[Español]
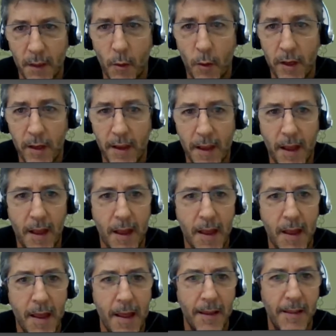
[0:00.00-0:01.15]
con la idea
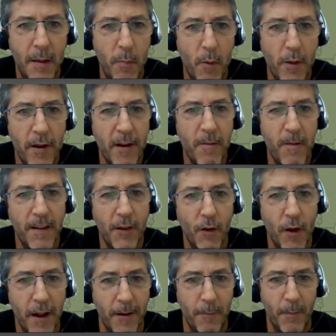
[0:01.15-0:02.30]
de poder
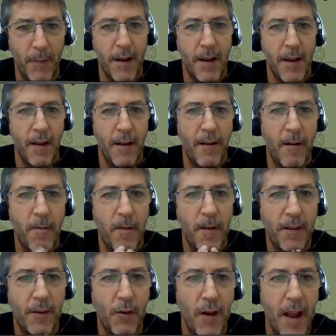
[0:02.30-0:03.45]
reflexionar,
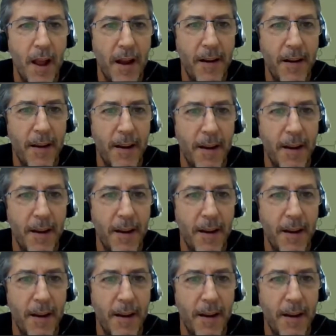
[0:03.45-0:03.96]
reflexionar